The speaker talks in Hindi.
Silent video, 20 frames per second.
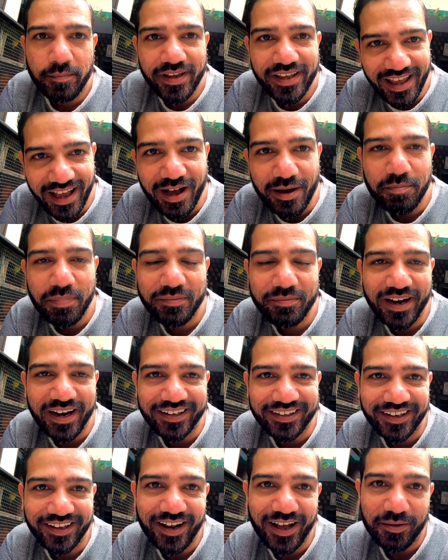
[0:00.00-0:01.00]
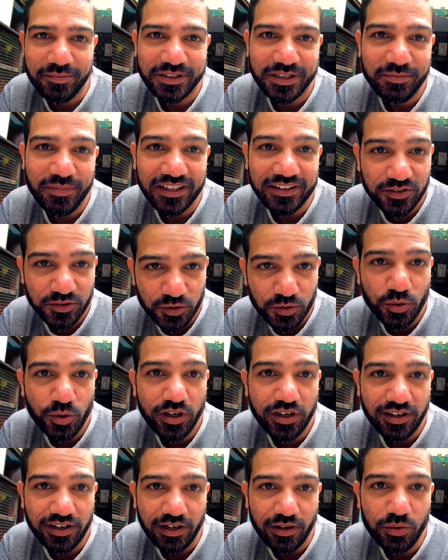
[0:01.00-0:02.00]
मैं यहाँ पर बैठकर आपसे बात क्यों
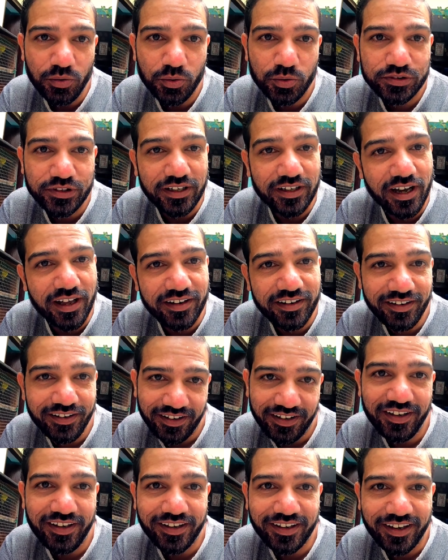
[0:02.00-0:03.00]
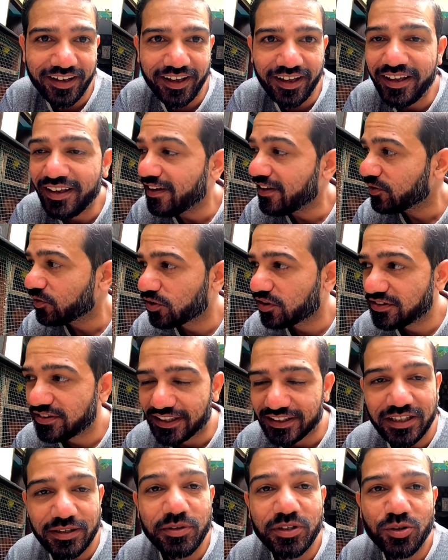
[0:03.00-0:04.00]
कर रहा हूँ उसका कारण एक है क्योंकि
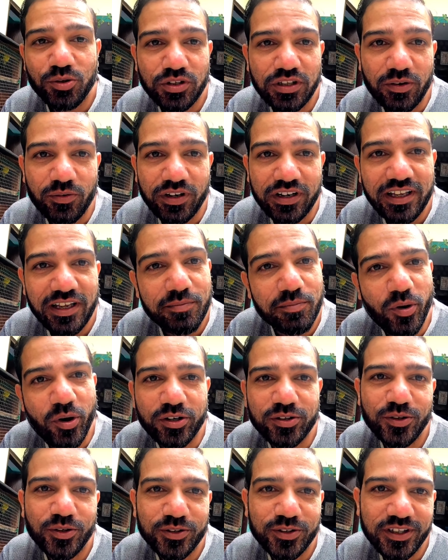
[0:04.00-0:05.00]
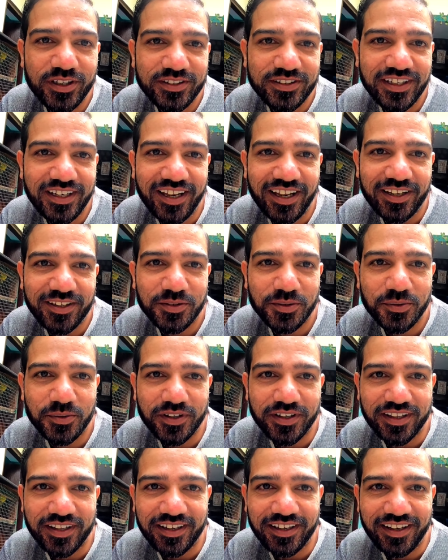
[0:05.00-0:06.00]
जैसे ही मैं दूर जाऊँगा ना ये बहुत ज़ोर ज़ोर से चिल्लाना शुरू
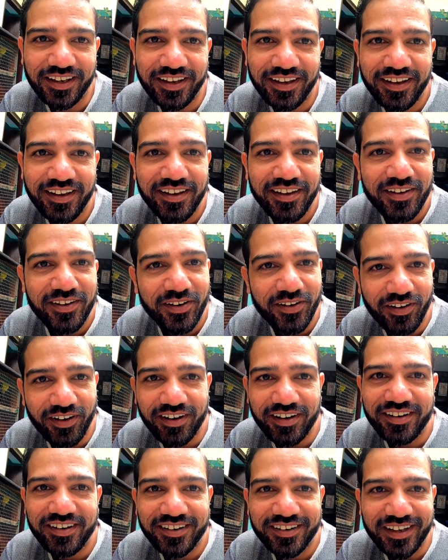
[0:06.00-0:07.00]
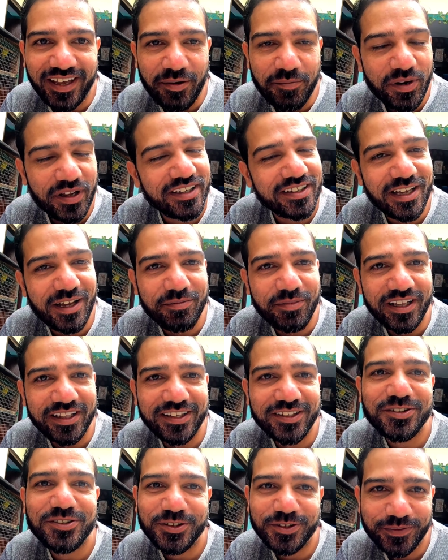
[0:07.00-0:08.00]
कर देंगी और कैमरे के सामने
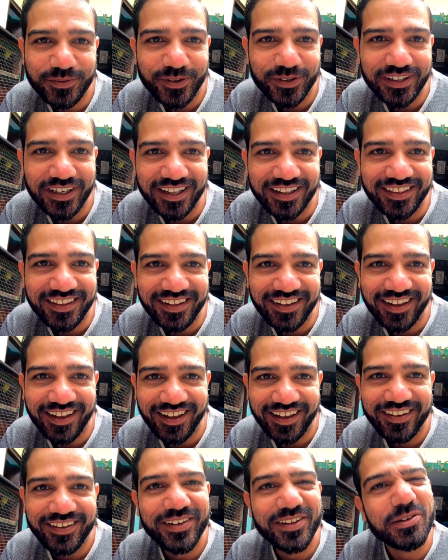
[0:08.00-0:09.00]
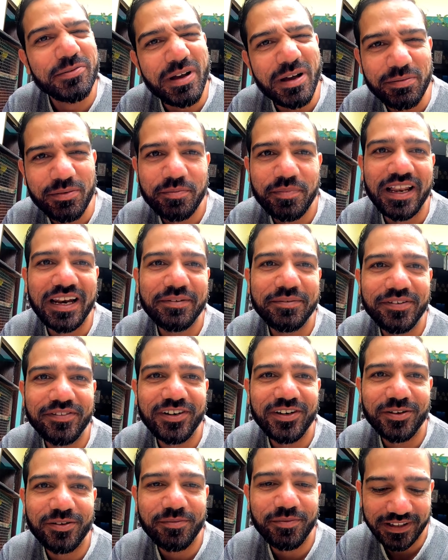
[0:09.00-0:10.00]
आती ही चुप हो जाती हैं ये तो मैं आपको पहले भी
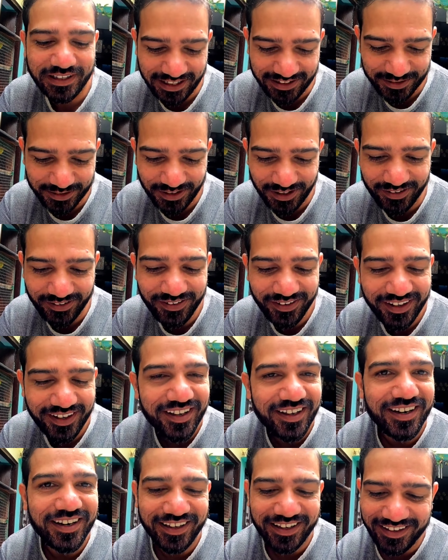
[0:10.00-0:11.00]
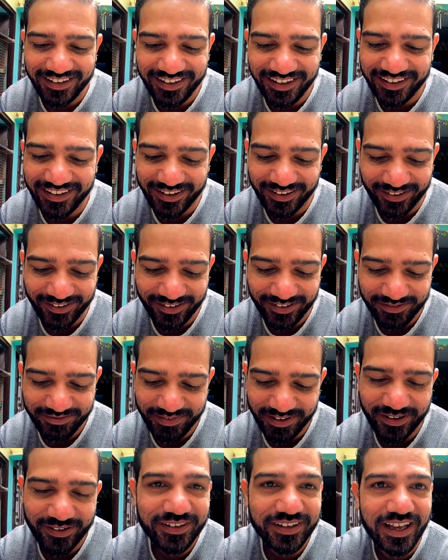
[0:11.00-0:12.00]
वीडियो में बता चुका हूँ लेकिन ये देखो
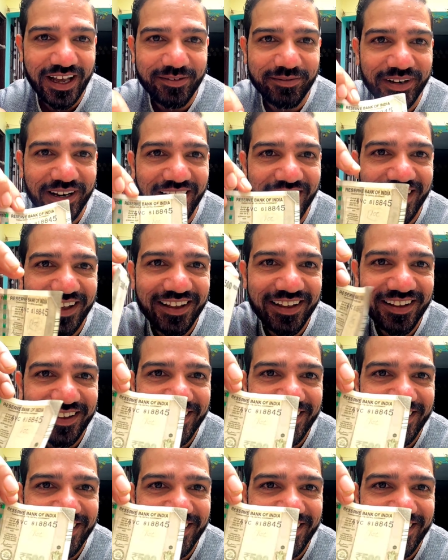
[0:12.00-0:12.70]
मेरे को क्या मिला